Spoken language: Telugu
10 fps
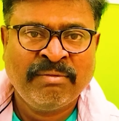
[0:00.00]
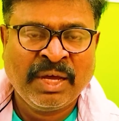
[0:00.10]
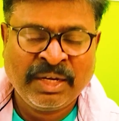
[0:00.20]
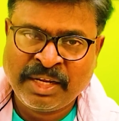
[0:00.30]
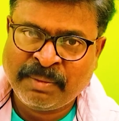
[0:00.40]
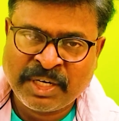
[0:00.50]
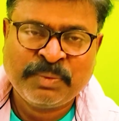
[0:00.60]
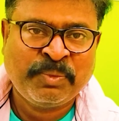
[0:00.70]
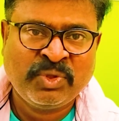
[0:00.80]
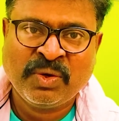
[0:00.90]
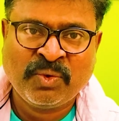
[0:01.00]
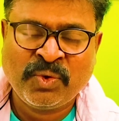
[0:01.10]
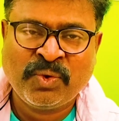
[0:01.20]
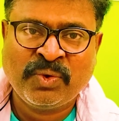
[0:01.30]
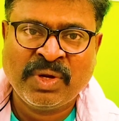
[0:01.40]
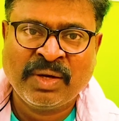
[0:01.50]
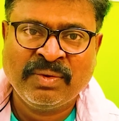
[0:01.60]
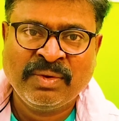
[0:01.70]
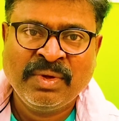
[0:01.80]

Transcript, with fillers: అని నేను మనస్ఫూర్తిగా కోరుకుంటున్నాను